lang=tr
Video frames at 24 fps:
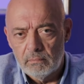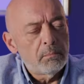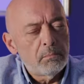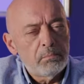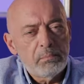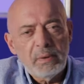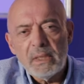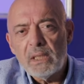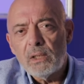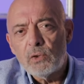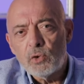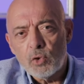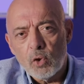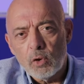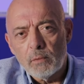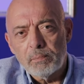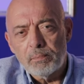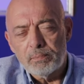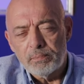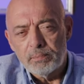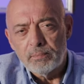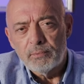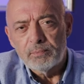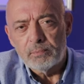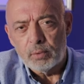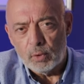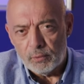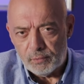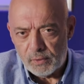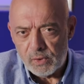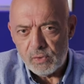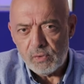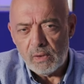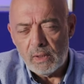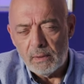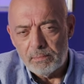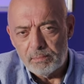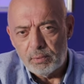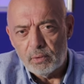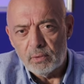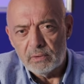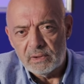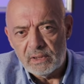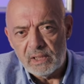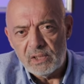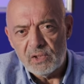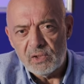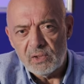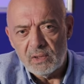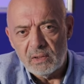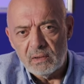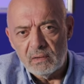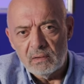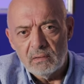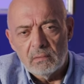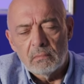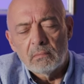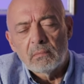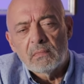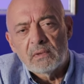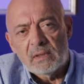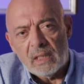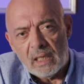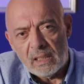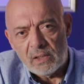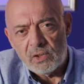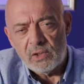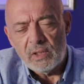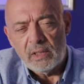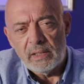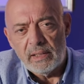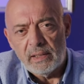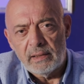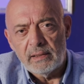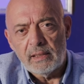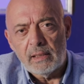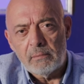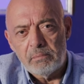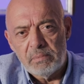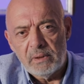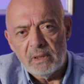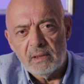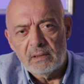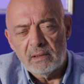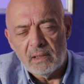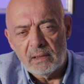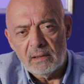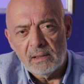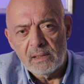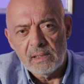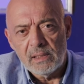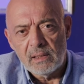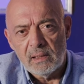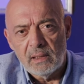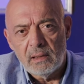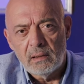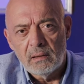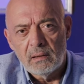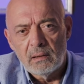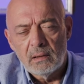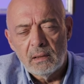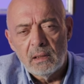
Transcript: Birçok profesyonel portrecinin tercihlerinden bir tanesi de